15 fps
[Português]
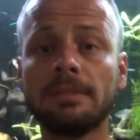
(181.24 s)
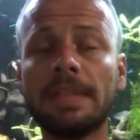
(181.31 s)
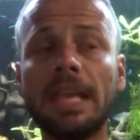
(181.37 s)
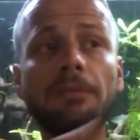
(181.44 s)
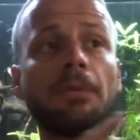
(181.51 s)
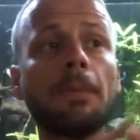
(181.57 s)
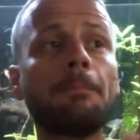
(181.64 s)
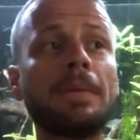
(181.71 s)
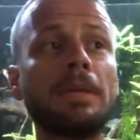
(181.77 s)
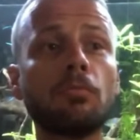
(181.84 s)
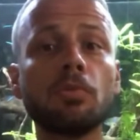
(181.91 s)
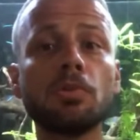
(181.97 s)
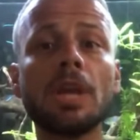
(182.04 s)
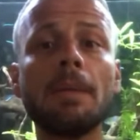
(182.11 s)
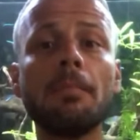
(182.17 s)
Teve
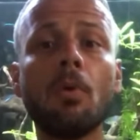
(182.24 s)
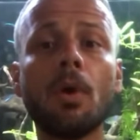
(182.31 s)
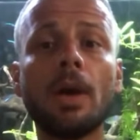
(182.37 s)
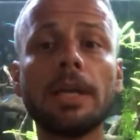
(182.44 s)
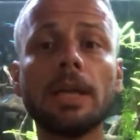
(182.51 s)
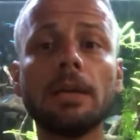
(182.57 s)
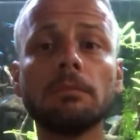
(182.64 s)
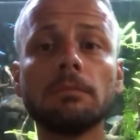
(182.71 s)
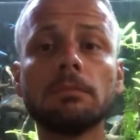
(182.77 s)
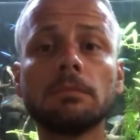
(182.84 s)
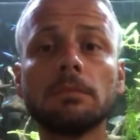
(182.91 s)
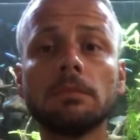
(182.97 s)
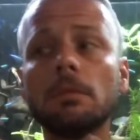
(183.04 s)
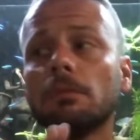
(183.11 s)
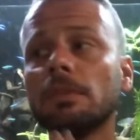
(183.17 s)
pico de amônia,
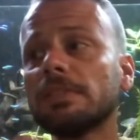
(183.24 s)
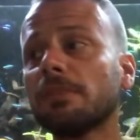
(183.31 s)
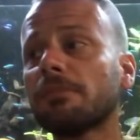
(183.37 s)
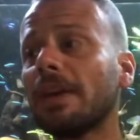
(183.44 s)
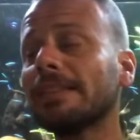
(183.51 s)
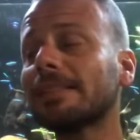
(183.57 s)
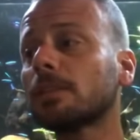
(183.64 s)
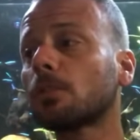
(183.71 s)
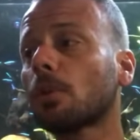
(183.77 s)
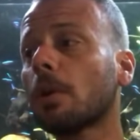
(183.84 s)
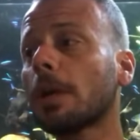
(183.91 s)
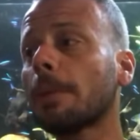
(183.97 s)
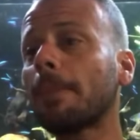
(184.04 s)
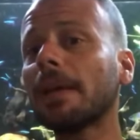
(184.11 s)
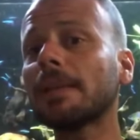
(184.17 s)
você faz a
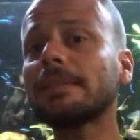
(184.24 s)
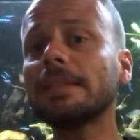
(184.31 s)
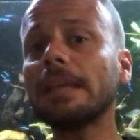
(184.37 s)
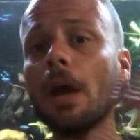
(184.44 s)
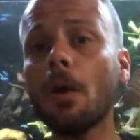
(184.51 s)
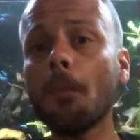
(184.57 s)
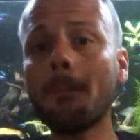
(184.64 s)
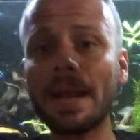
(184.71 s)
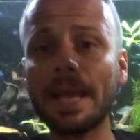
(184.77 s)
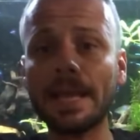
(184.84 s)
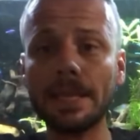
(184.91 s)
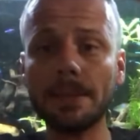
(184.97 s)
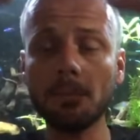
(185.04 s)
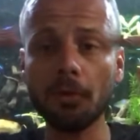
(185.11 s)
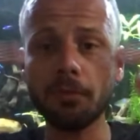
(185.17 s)
troca parcial para
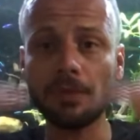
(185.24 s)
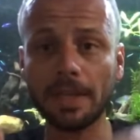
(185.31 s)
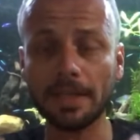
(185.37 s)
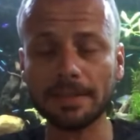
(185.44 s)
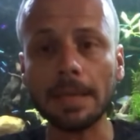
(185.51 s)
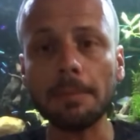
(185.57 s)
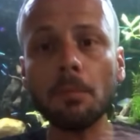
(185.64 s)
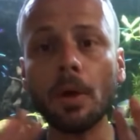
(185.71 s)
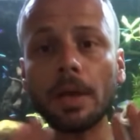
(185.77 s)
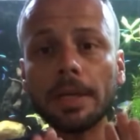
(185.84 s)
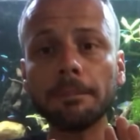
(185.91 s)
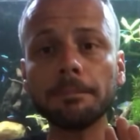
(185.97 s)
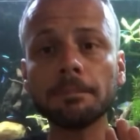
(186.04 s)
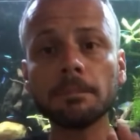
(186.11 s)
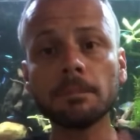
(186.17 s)
remover essa
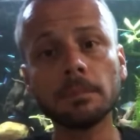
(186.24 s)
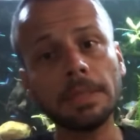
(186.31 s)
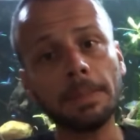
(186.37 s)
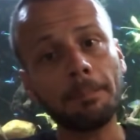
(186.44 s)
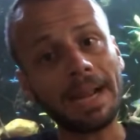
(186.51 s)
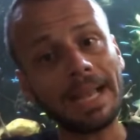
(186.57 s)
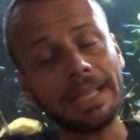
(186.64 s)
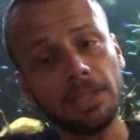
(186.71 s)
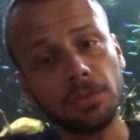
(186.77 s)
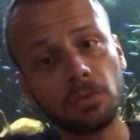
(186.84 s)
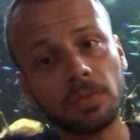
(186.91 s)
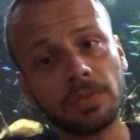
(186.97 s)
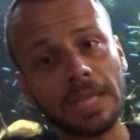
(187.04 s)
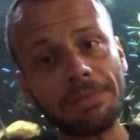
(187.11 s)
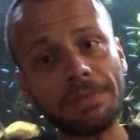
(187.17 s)
amônia. Para
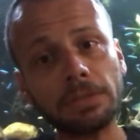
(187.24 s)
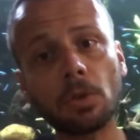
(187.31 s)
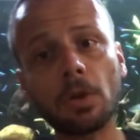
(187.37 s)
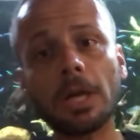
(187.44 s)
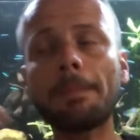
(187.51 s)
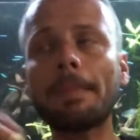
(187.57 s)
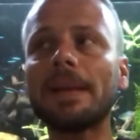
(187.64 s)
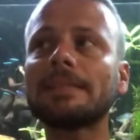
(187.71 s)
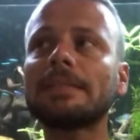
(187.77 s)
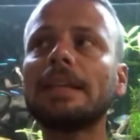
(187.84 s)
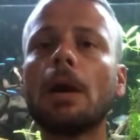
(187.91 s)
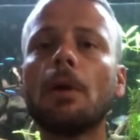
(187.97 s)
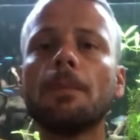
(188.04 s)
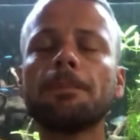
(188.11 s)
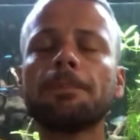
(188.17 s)
isso serve a troca
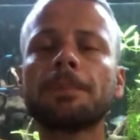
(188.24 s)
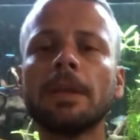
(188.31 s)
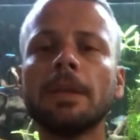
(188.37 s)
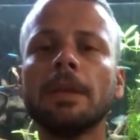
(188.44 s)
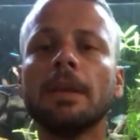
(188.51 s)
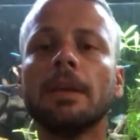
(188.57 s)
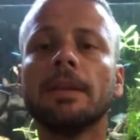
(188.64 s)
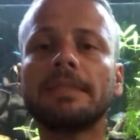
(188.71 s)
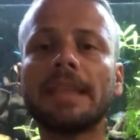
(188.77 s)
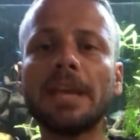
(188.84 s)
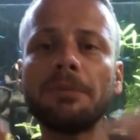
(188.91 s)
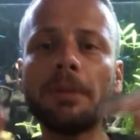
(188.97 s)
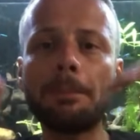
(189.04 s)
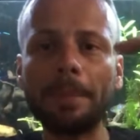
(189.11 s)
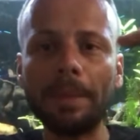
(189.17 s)
parcial.
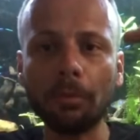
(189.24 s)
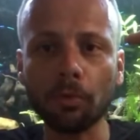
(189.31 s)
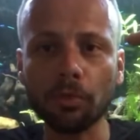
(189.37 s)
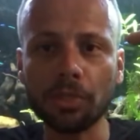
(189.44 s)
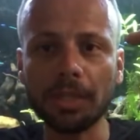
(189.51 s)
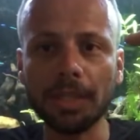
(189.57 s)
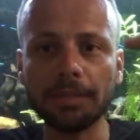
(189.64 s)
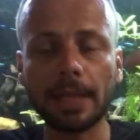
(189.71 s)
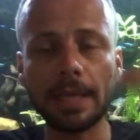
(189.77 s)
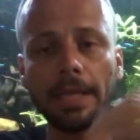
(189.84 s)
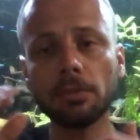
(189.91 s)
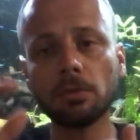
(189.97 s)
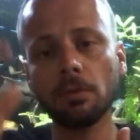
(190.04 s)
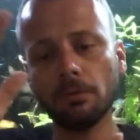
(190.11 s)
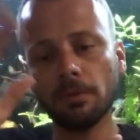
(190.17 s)
Teve pico de
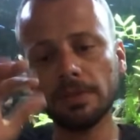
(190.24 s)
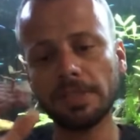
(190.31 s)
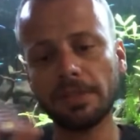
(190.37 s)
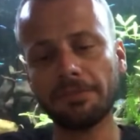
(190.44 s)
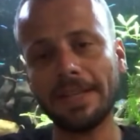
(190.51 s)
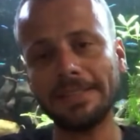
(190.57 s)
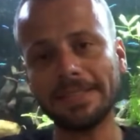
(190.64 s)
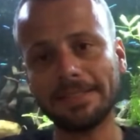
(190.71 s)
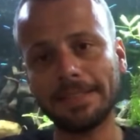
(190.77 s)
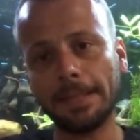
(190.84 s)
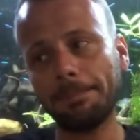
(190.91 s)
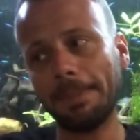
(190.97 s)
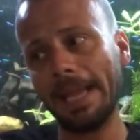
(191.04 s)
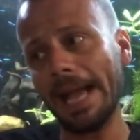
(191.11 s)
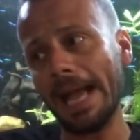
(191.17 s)
nitrito, você faz a
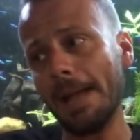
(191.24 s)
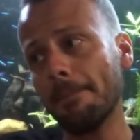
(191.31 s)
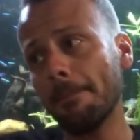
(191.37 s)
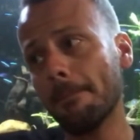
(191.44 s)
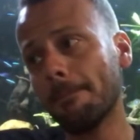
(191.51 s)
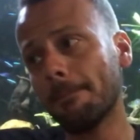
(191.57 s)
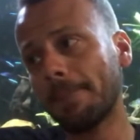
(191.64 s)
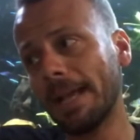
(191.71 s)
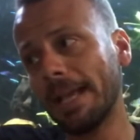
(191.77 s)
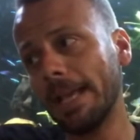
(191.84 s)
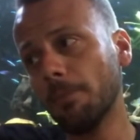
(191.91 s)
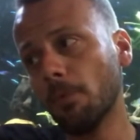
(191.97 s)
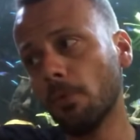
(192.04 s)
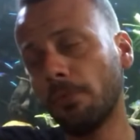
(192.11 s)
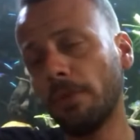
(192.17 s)
TPA para
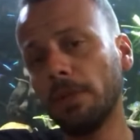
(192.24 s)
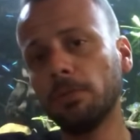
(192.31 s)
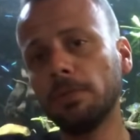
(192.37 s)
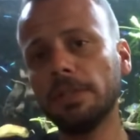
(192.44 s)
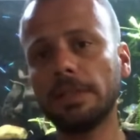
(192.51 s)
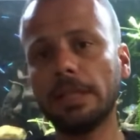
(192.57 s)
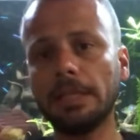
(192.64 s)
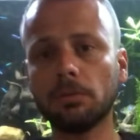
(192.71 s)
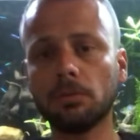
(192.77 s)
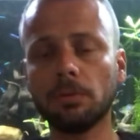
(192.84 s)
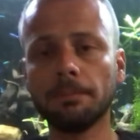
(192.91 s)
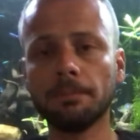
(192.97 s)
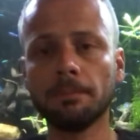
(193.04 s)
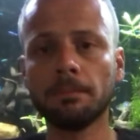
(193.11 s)
remover o nitrito.